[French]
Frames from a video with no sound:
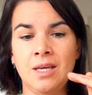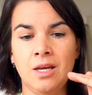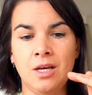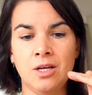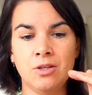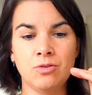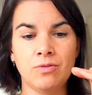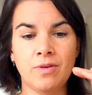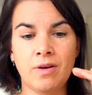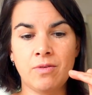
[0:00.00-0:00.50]

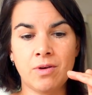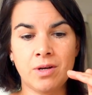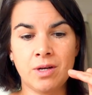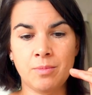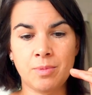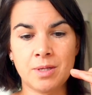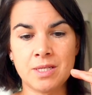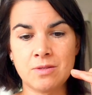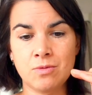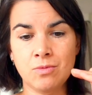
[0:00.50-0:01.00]
Tu vas avoir
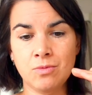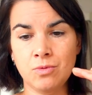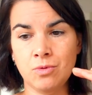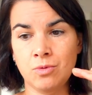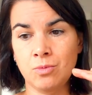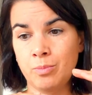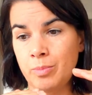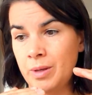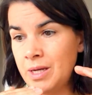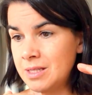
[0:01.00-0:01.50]
l'impression de
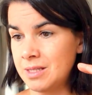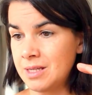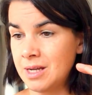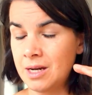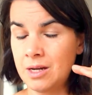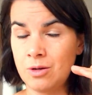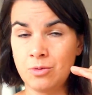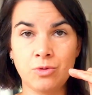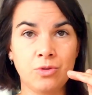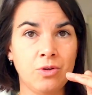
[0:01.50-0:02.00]
ne pas être à
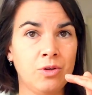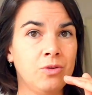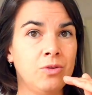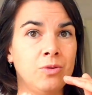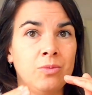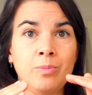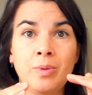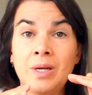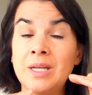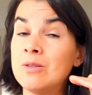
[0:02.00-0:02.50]
la hauteur, de
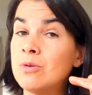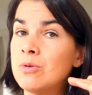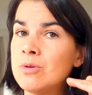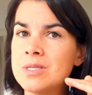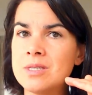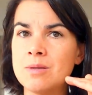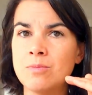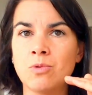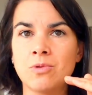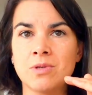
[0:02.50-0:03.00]
ne pas être
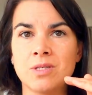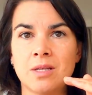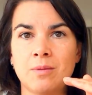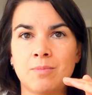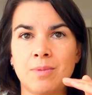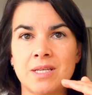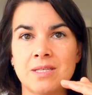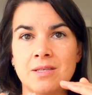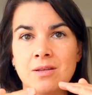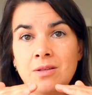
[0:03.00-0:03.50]
aussi bon que cette
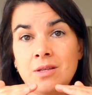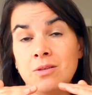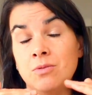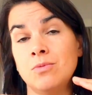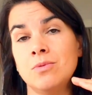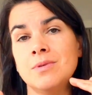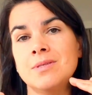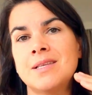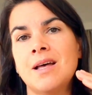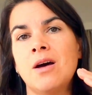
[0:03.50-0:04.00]
personne, et
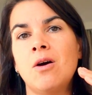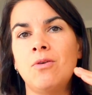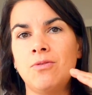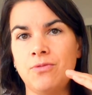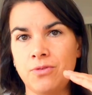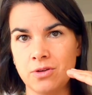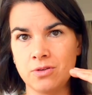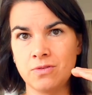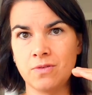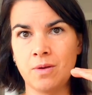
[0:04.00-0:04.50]
donc ça
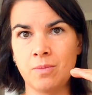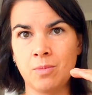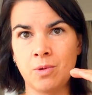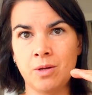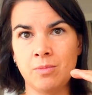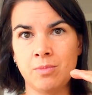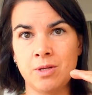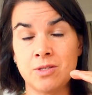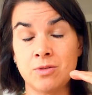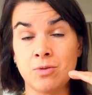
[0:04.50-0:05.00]
renforce vraiment
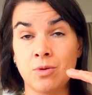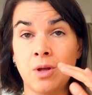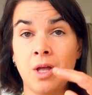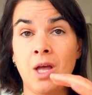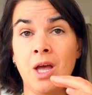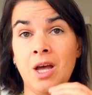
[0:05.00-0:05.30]
la blessure.